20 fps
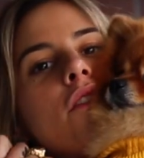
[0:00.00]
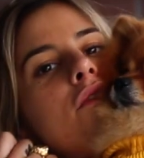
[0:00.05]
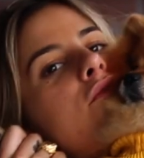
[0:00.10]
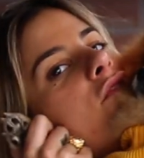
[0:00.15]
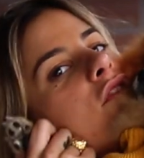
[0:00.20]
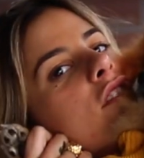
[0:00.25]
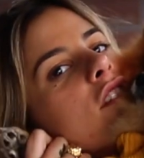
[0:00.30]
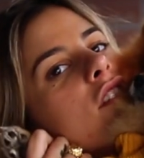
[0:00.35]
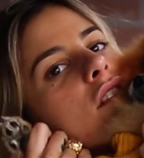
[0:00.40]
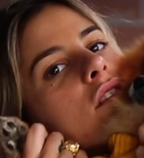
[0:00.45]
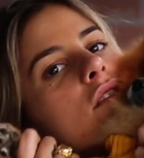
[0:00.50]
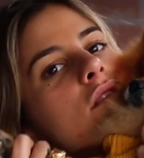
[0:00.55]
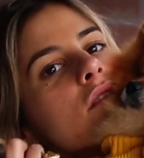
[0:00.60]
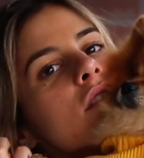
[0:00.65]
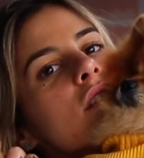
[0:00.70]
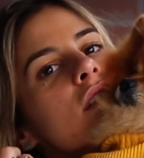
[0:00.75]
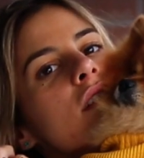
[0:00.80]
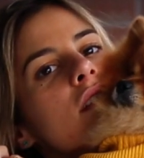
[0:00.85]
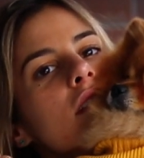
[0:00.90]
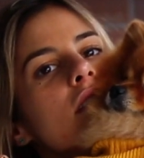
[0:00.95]
fofinho
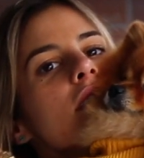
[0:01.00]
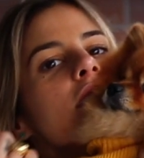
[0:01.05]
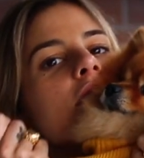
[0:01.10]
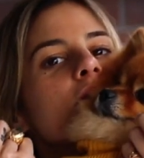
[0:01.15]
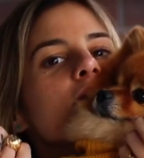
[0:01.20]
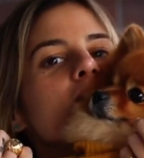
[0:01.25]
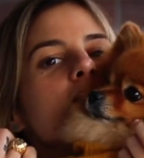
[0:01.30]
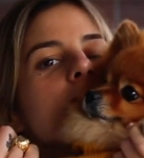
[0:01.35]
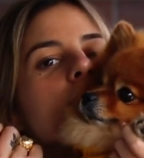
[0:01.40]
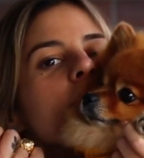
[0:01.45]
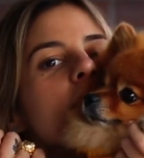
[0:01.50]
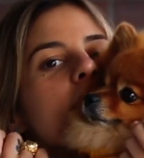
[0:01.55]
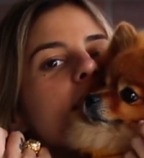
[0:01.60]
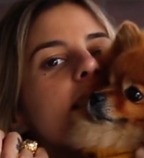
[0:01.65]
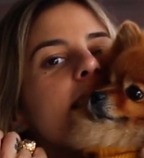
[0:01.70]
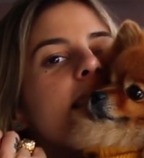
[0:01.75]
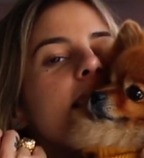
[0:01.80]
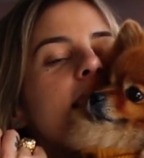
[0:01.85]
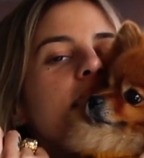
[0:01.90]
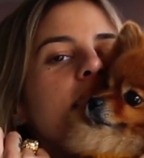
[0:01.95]
e eu amo
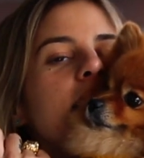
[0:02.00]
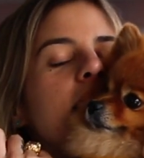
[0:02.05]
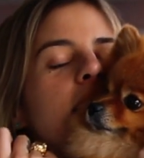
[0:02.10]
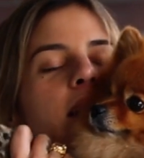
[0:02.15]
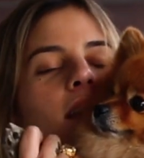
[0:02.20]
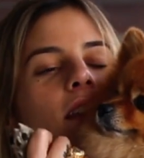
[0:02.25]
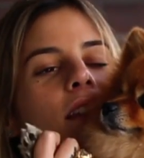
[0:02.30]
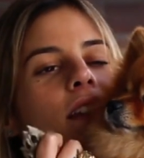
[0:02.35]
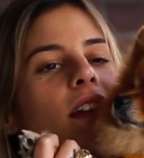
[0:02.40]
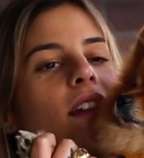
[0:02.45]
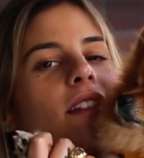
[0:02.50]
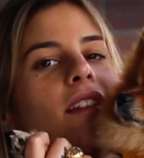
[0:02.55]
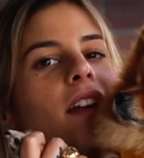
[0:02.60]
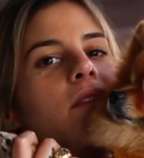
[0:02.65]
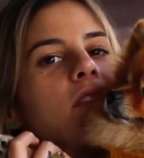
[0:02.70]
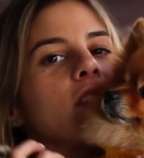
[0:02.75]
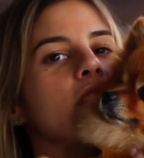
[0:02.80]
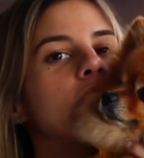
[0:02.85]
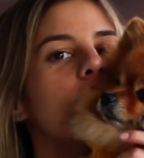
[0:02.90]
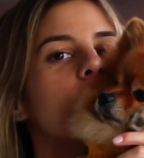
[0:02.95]
ele. E ele
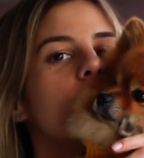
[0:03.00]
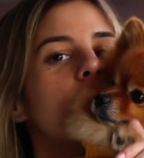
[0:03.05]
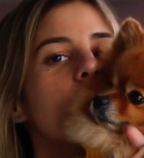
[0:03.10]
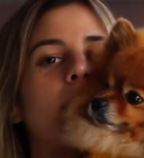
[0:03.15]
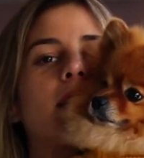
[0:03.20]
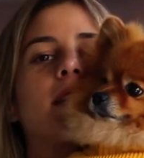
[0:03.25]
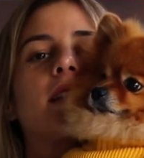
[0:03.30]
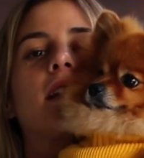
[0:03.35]
tá vestido de